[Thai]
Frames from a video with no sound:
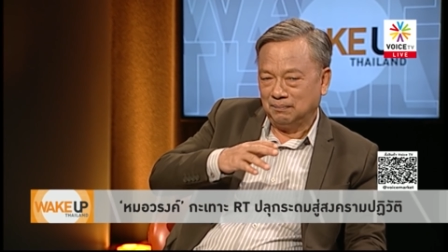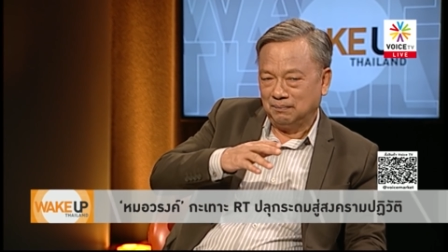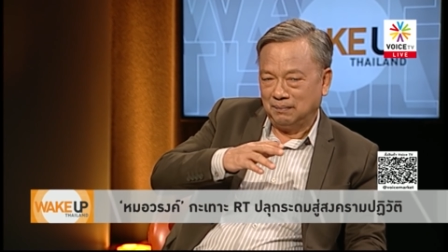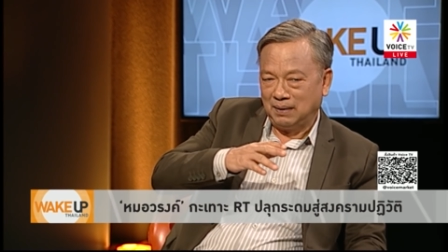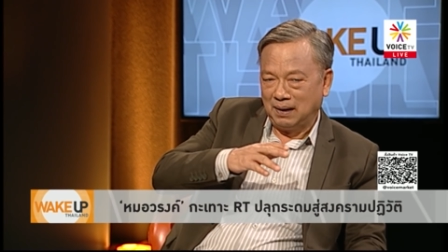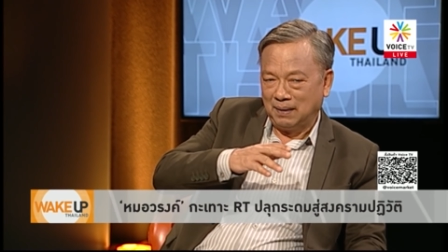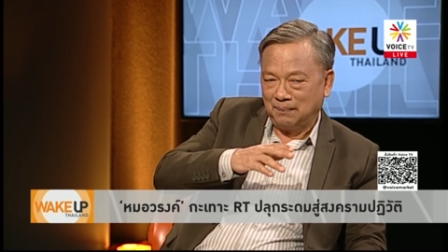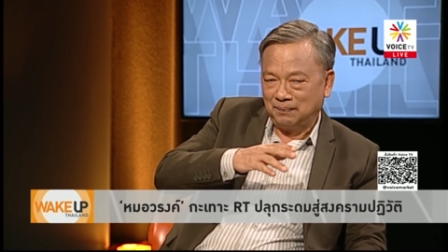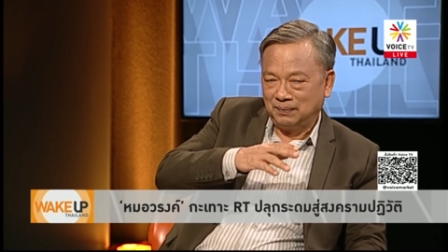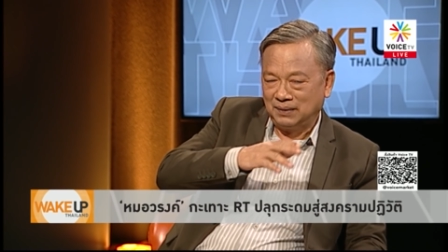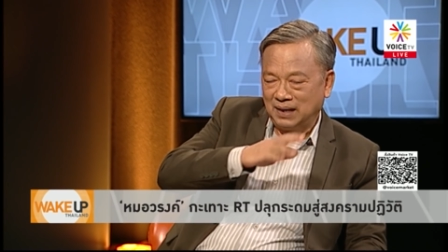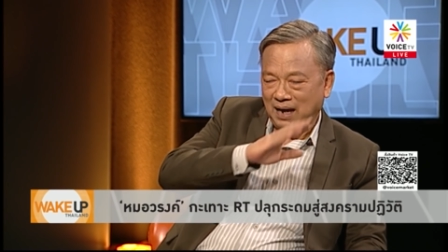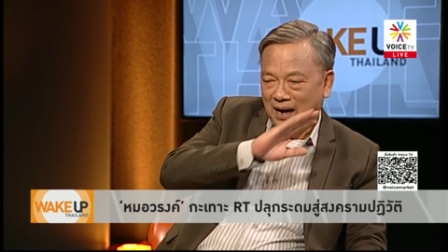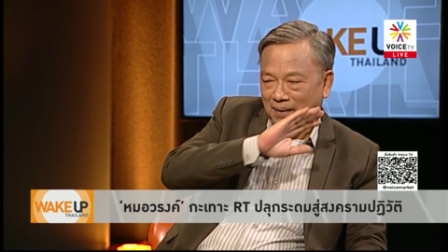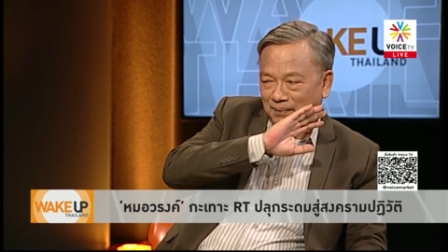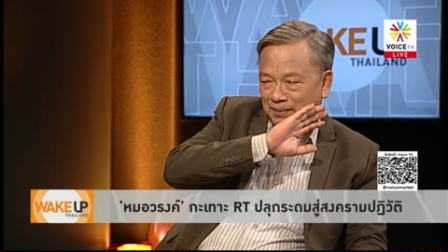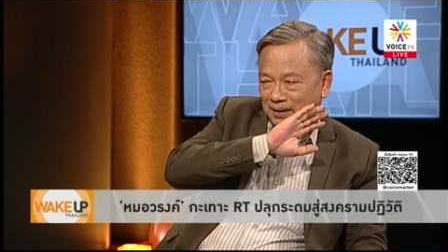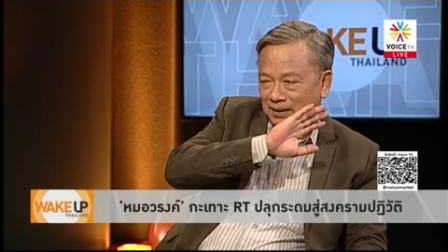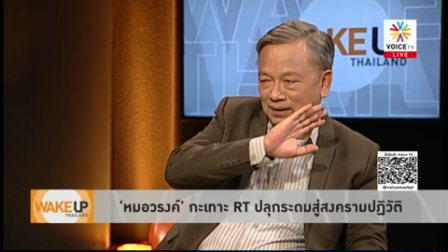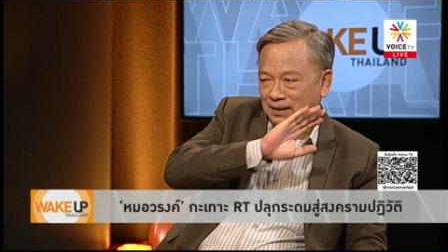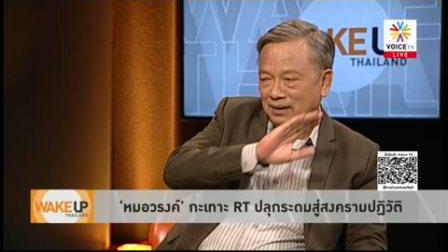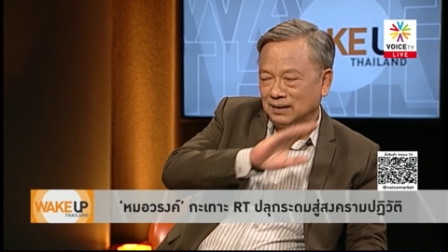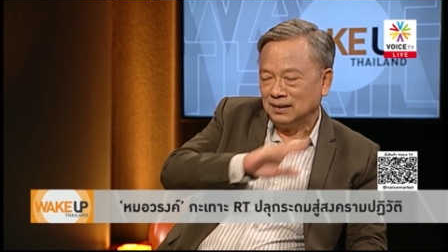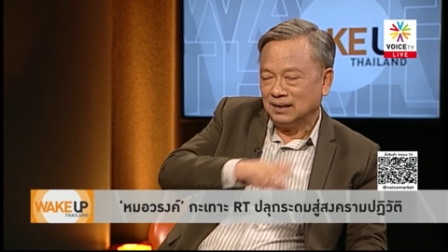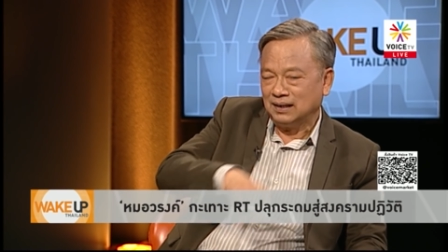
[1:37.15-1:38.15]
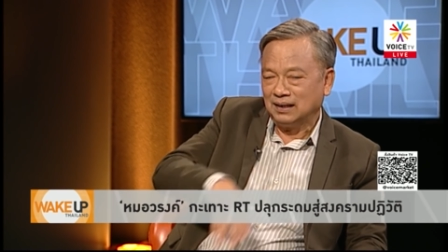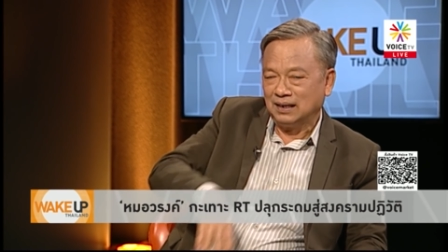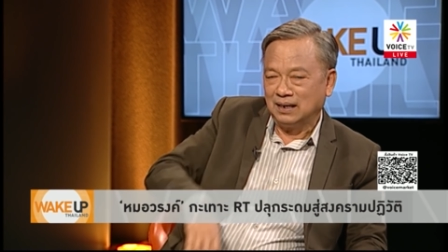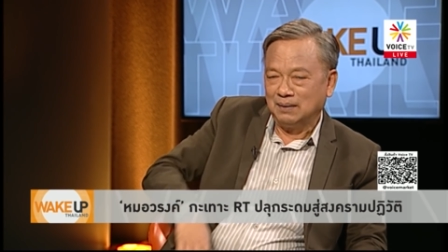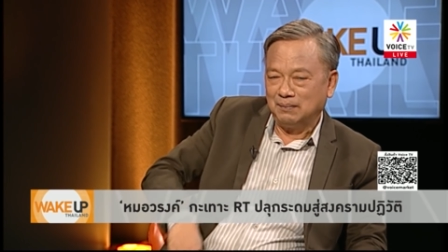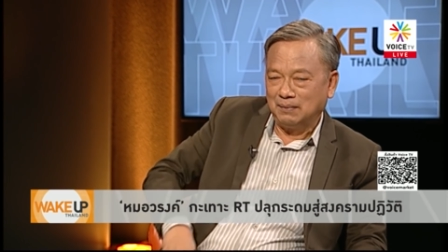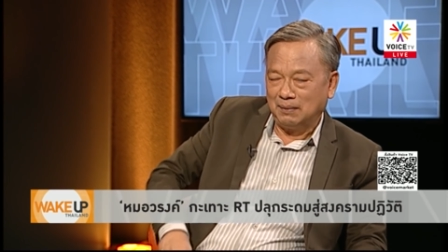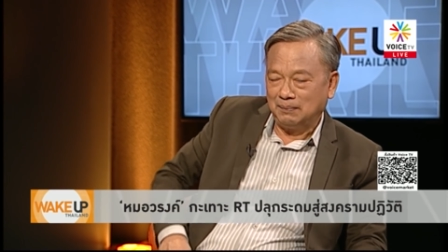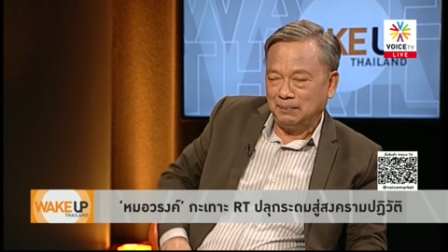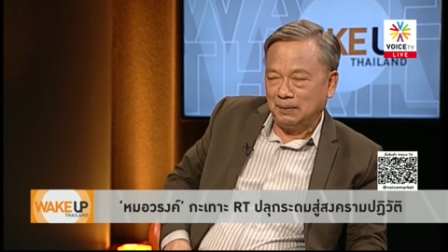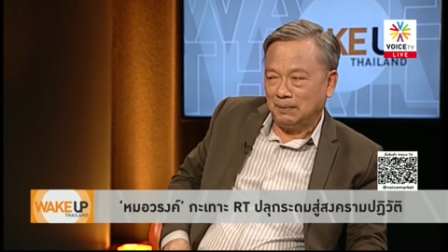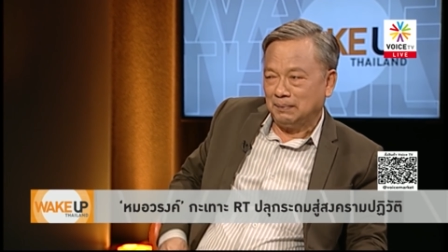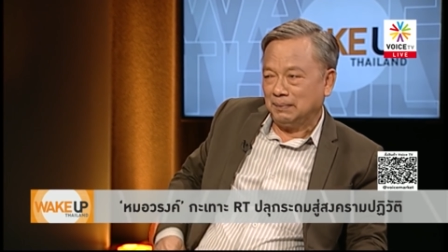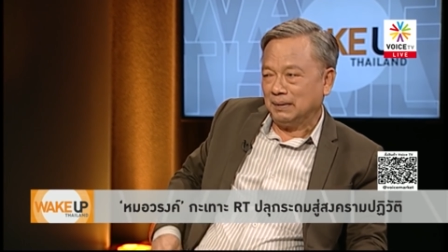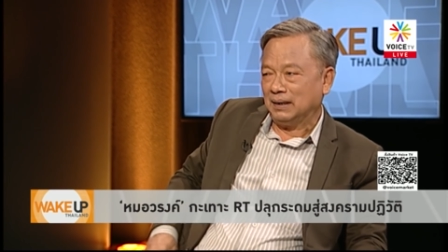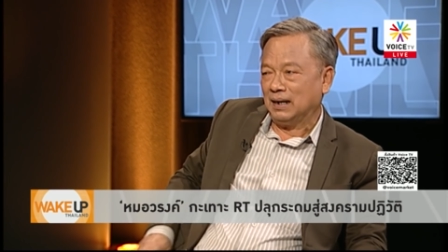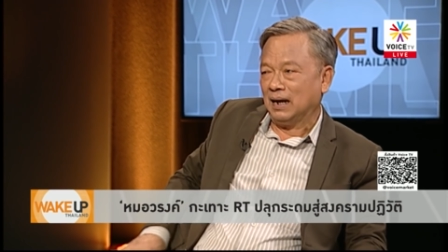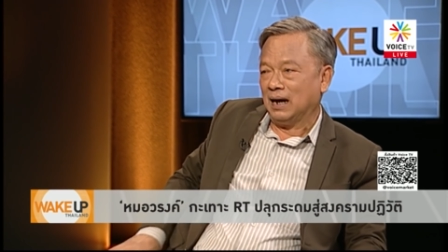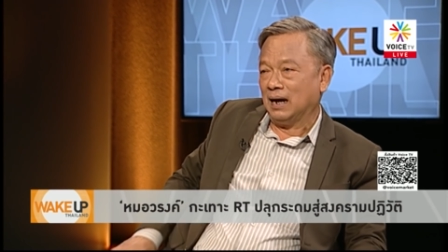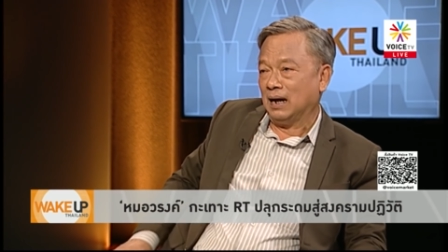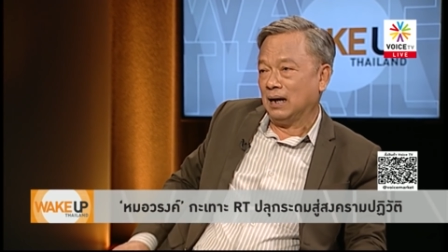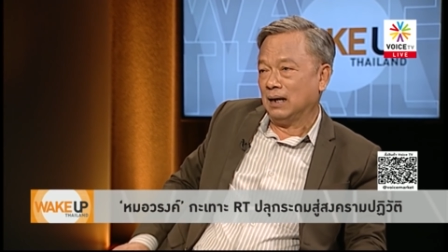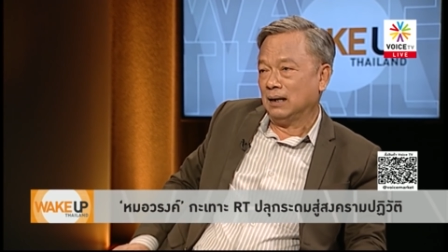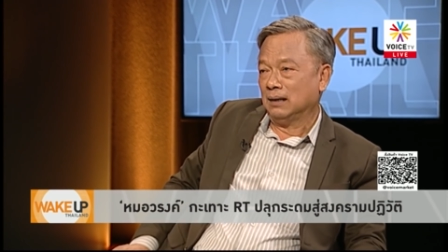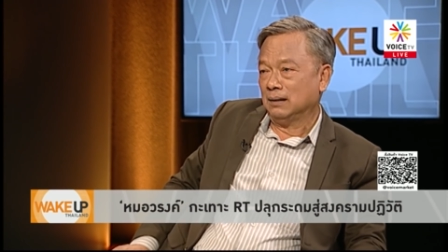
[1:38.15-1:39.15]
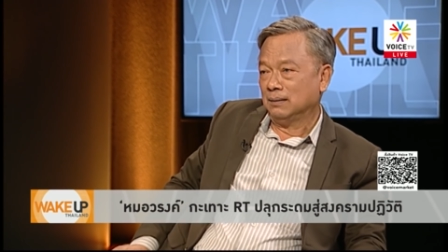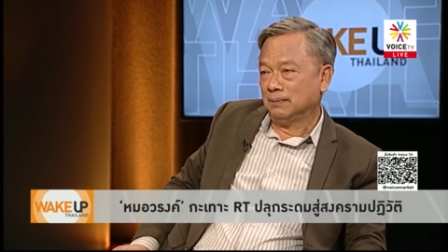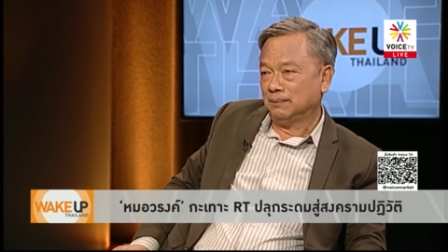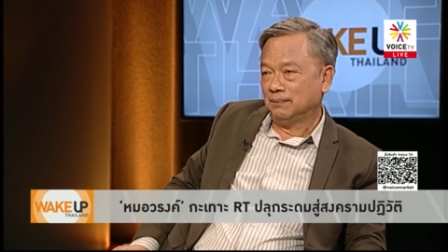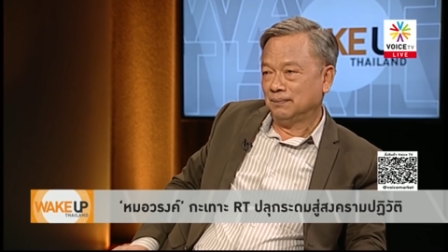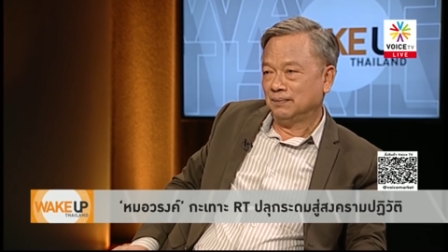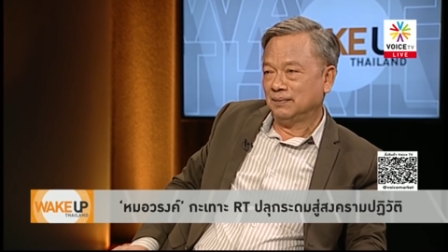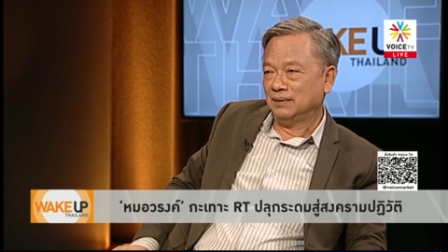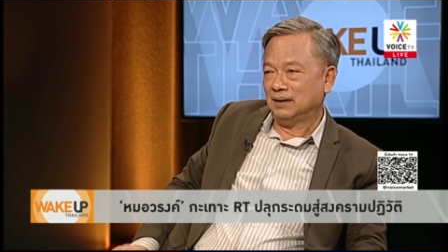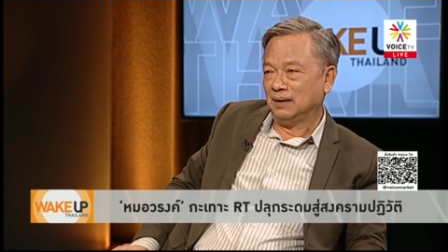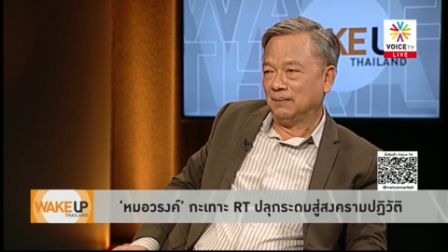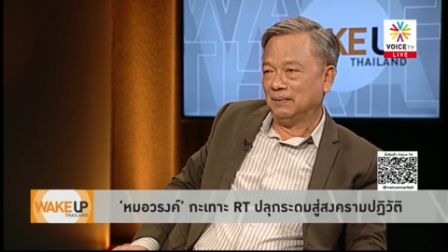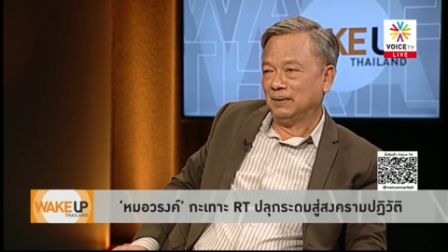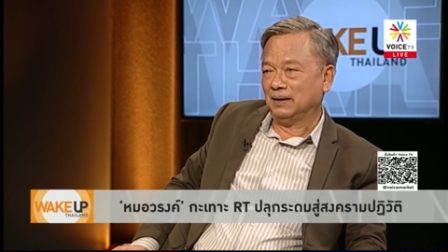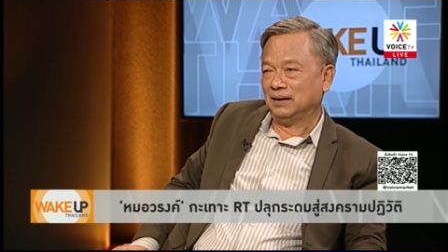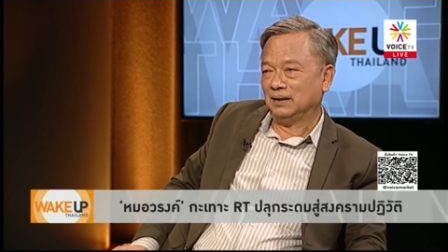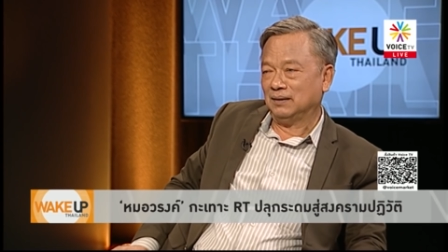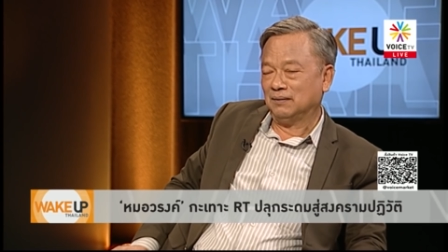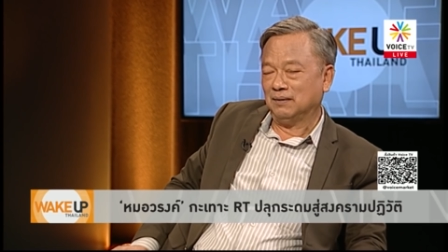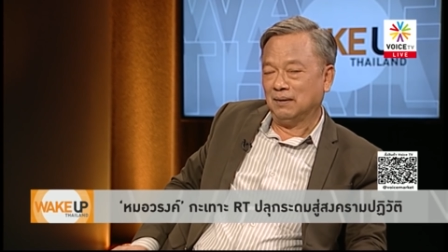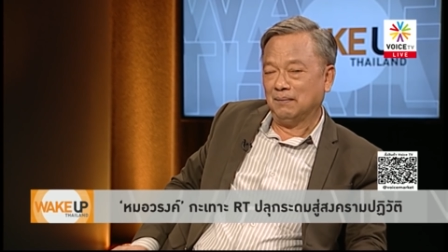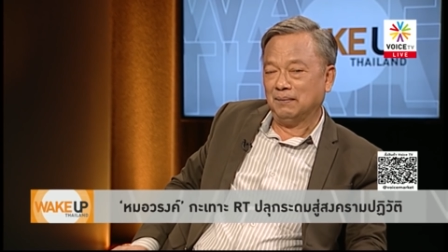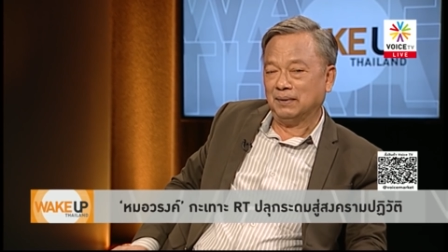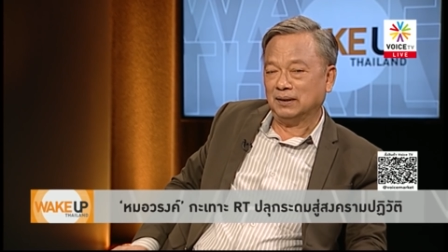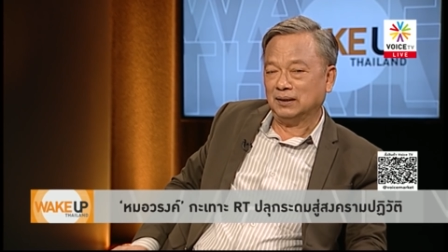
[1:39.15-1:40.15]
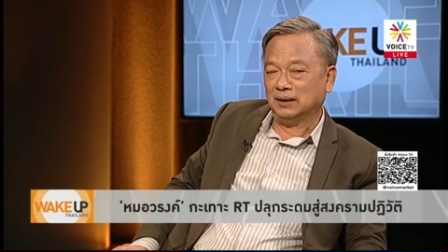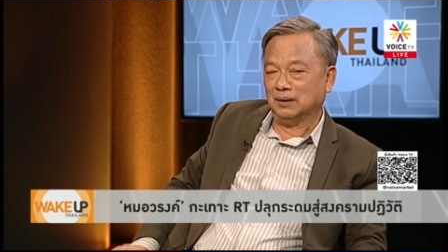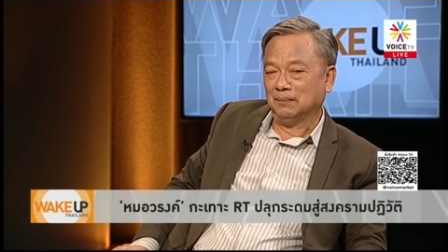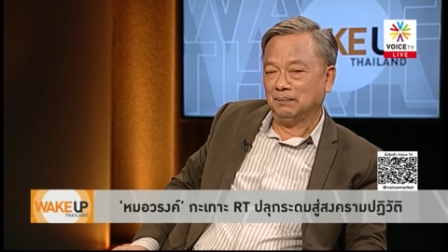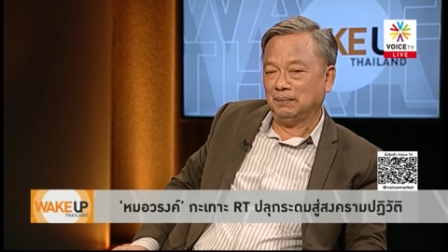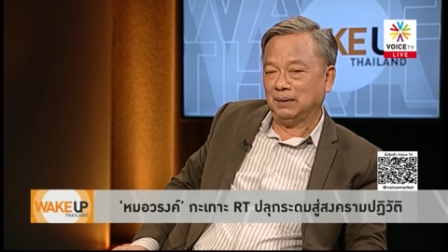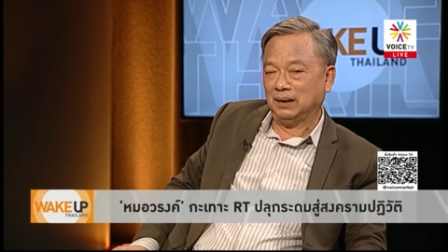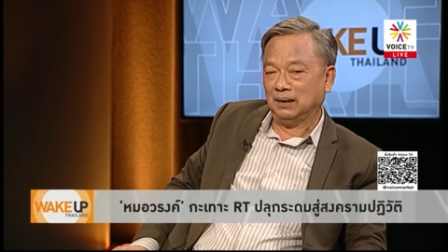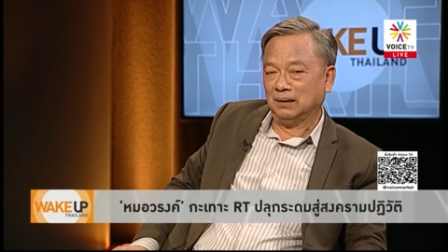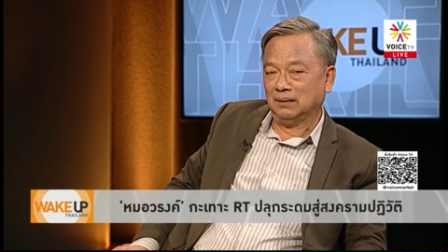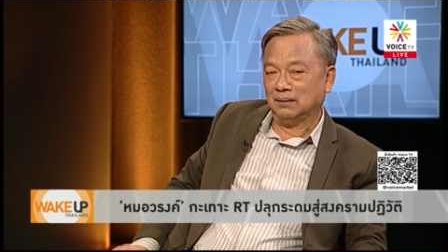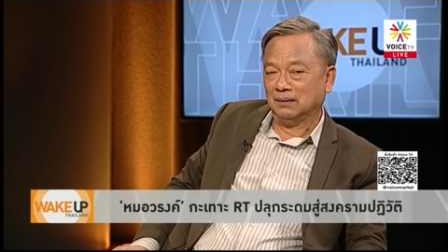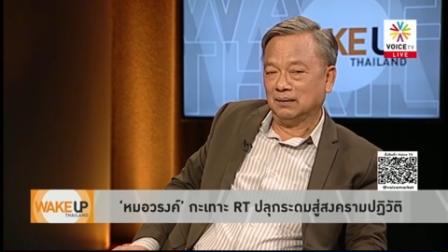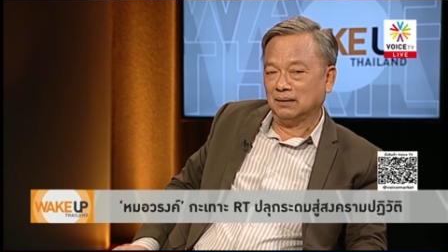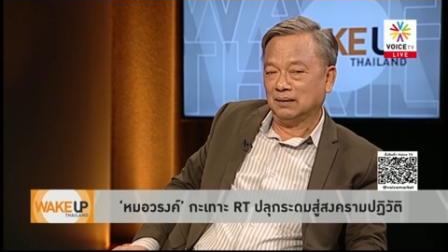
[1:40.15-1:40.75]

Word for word: แบบตามนั้นจริงๆเนี่ยมันเป็นปัญหาแต่หมายถึงว่ามันต้องเป็น